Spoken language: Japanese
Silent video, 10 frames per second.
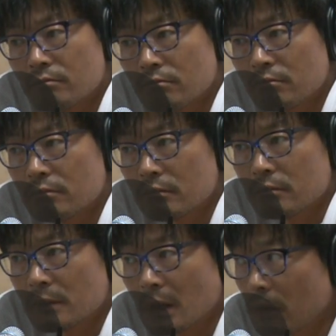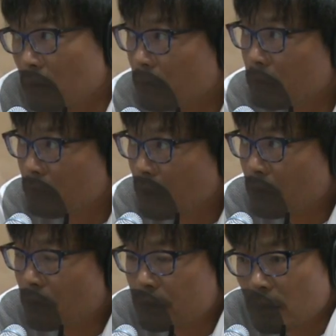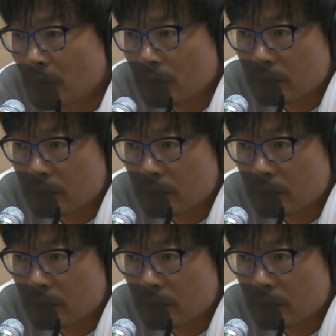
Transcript: うん、うんだからねどうしても